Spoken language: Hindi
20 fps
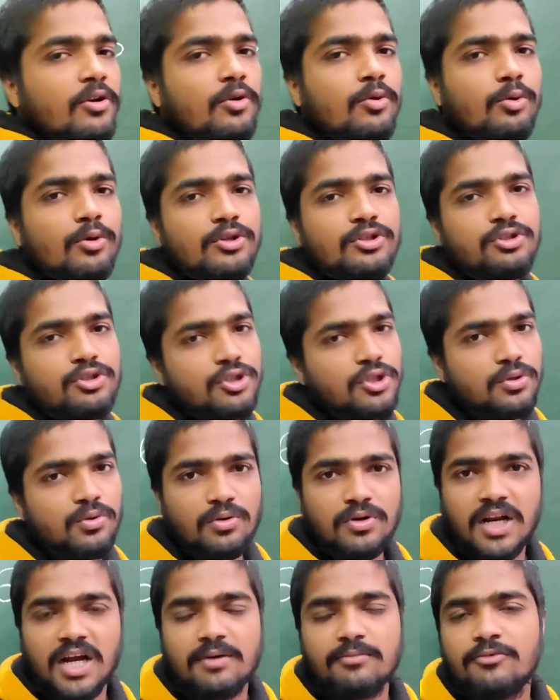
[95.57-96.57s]
कोई
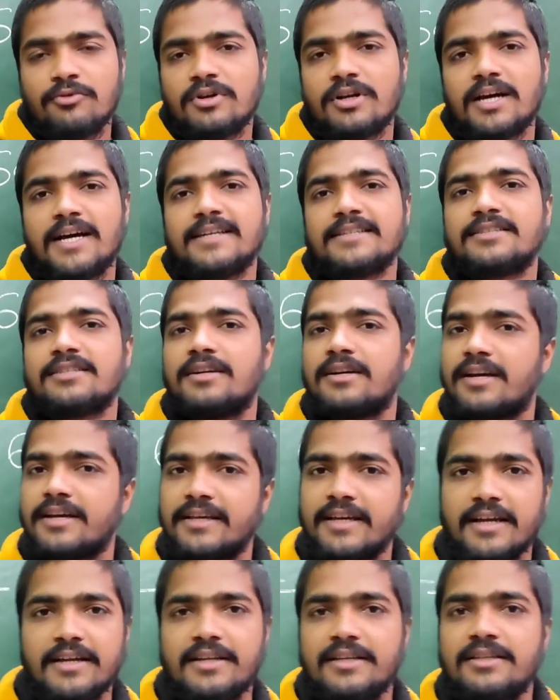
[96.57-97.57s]
छोटा मोटा
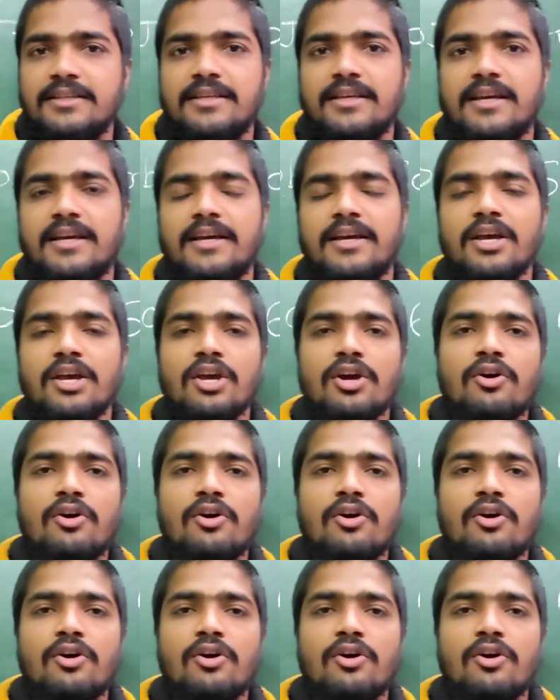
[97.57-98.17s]
संख्या नहीं है